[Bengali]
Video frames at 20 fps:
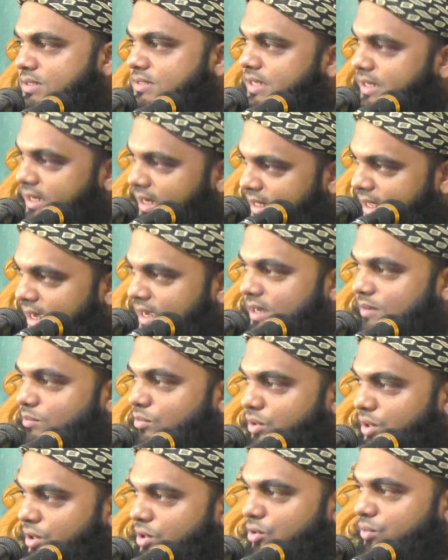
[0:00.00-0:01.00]
যেটা দেখলে
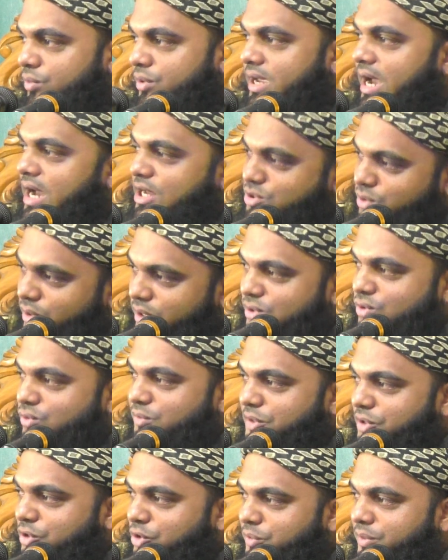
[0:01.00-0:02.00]
মনে করবো কি আসলেই
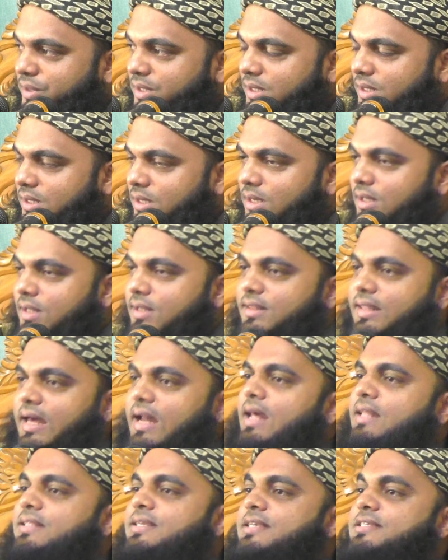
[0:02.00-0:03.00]
তুমি নবী
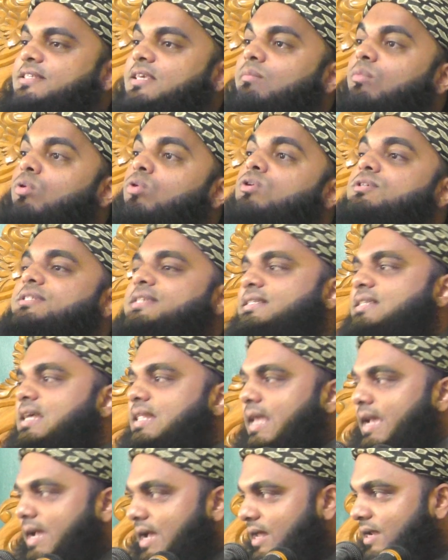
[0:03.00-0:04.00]
তারা চাইছে মোজেজা
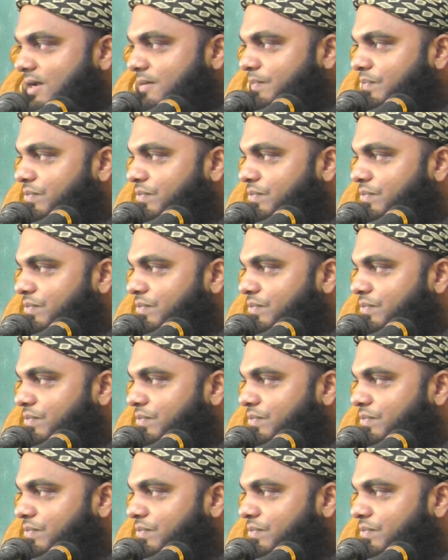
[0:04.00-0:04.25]
দেখা